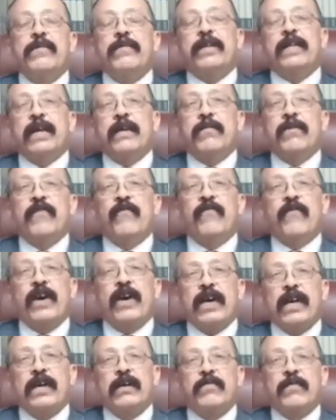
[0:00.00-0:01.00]
بيتعمل في
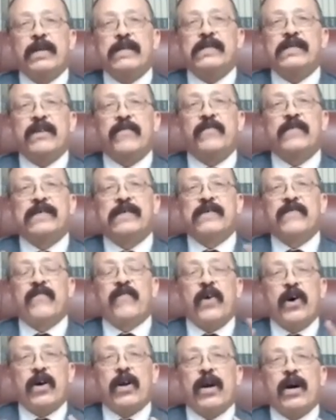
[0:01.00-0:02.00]
خارج مصر في
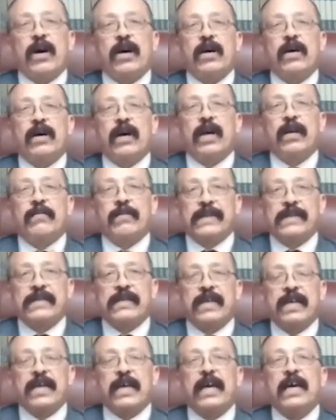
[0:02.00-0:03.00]
السفاره
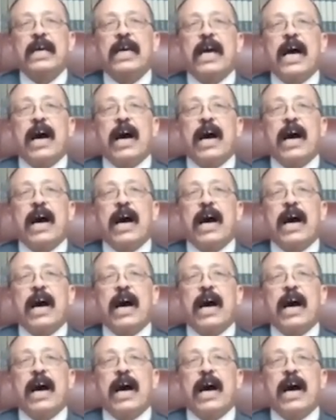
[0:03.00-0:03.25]
المصريه